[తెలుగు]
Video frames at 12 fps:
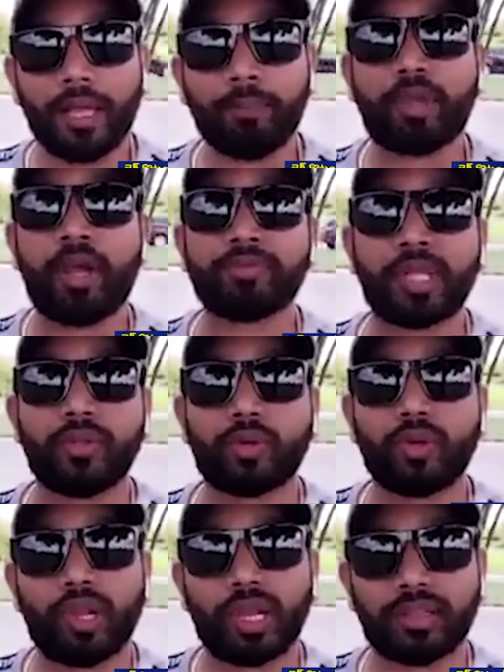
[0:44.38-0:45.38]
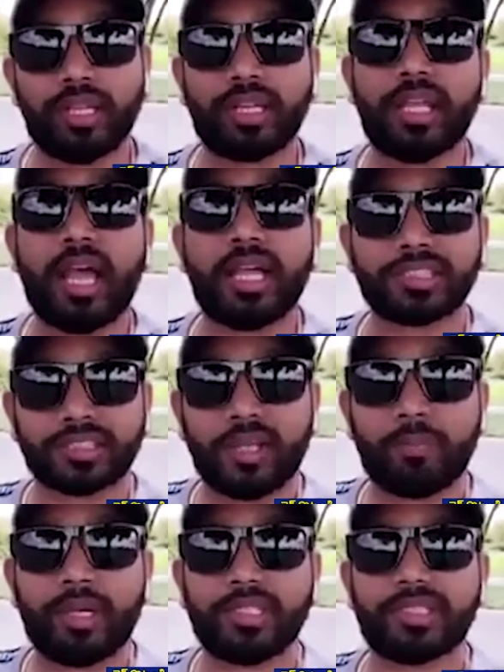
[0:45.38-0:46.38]
ఎంకామ్ చదువుకున్న వాళ్ళందరికీ ఆ చెత్త
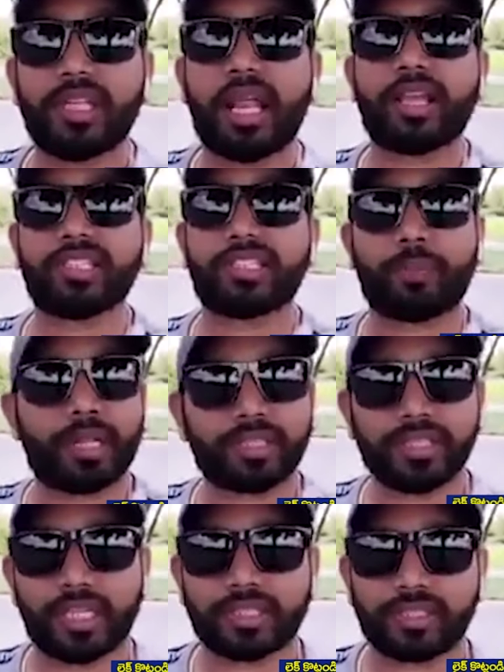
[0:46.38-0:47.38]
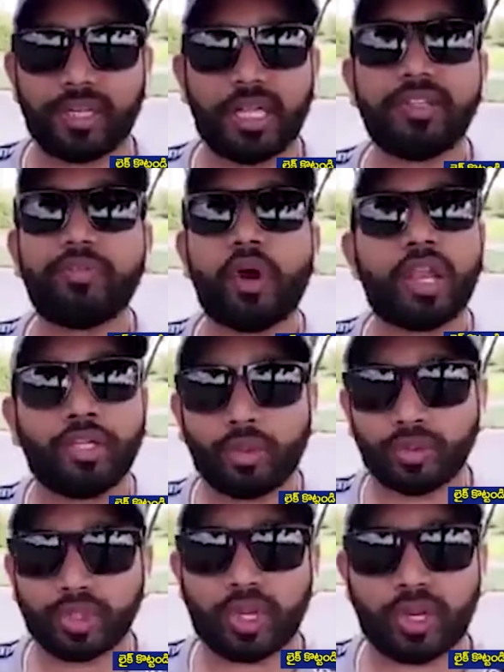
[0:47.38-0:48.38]
డబ్బా ఇచ్చి లాగిచ్చే ప్రయత్నం చేస్తున్నాడు అది
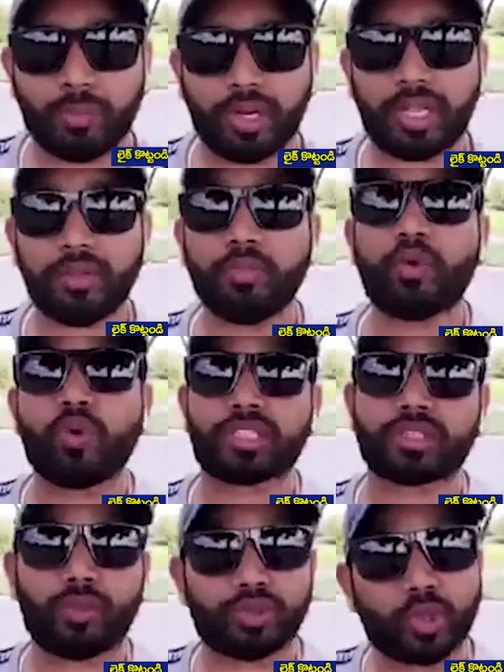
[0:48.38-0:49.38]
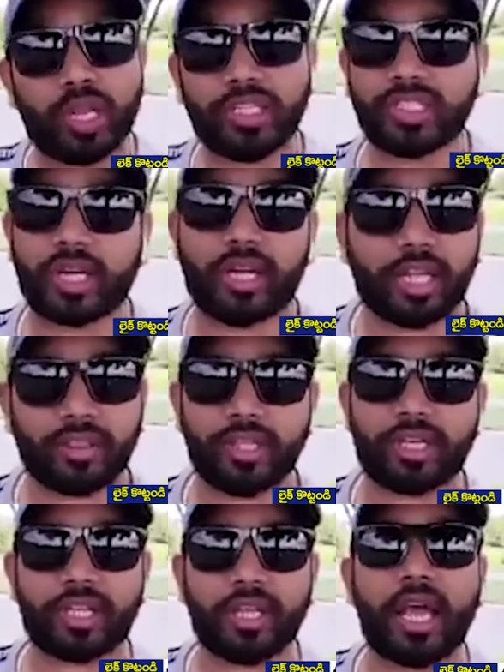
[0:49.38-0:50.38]
వాలంటీర్ ఉద్యోగం అనమాట అది మూడు లక్షల ఉద్యోగాలు ఇచ్చాడంట
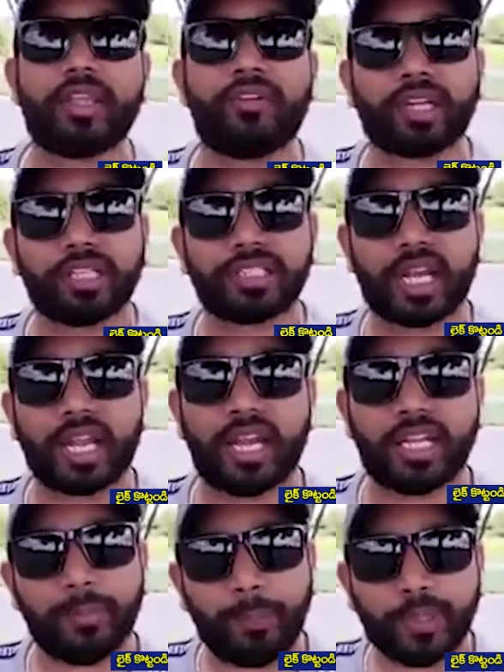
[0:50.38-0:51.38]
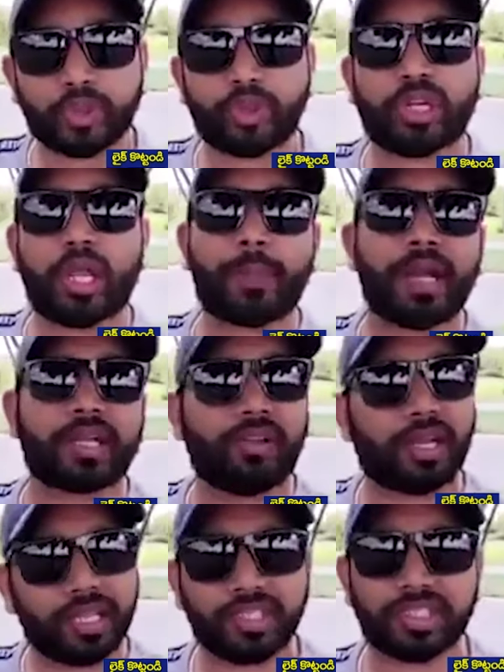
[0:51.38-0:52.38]
అందరికీ అది ఎవరికి ఇచ్చారా అంటే పిచ్చితుగ్లక్ పార్టీ
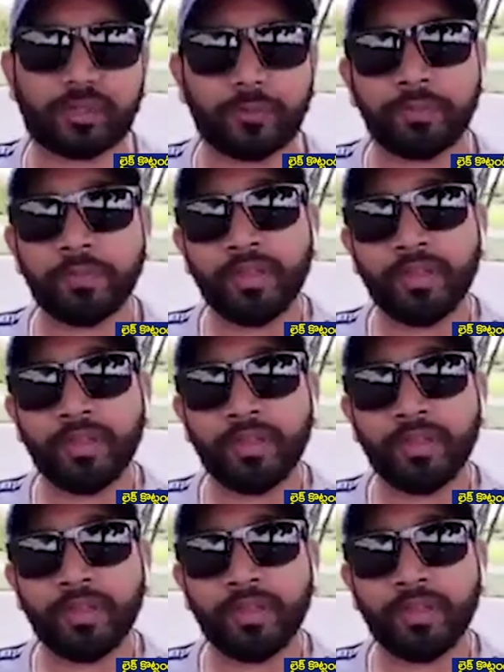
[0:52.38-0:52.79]
వాళ్ళకి ఇచ్చాడు